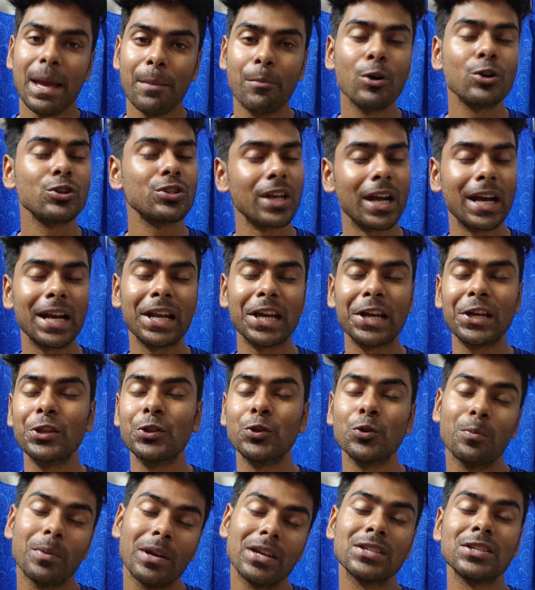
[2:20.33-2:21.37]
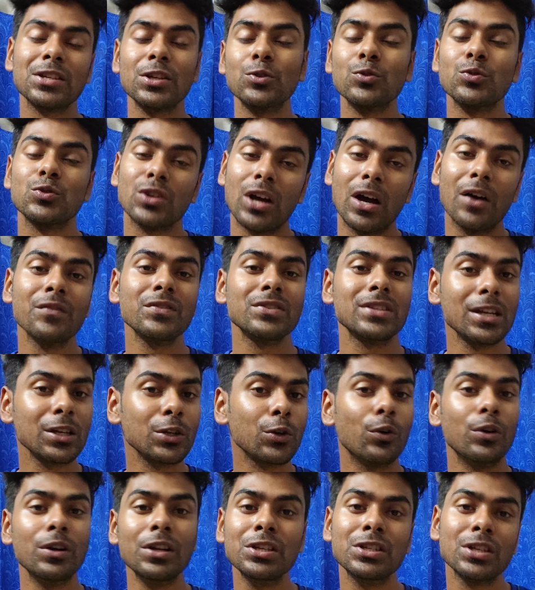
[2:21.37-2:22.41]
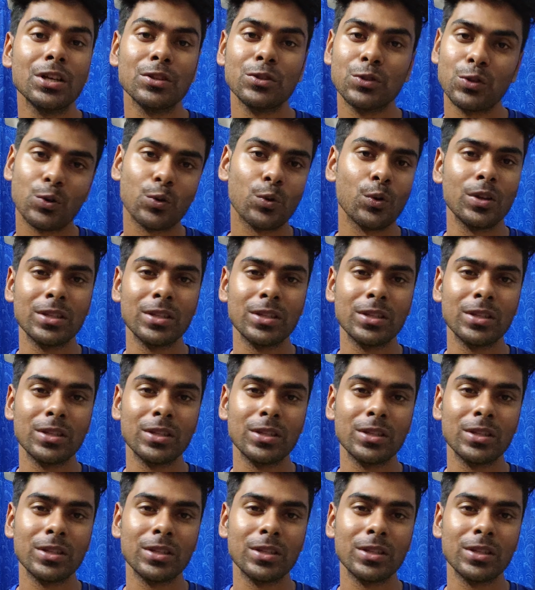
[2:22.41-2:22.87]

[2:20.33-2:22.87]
এবং সেখানে কিন্তু বেশ কিছু টার্মস অ্যান্ড কন্ডিশনস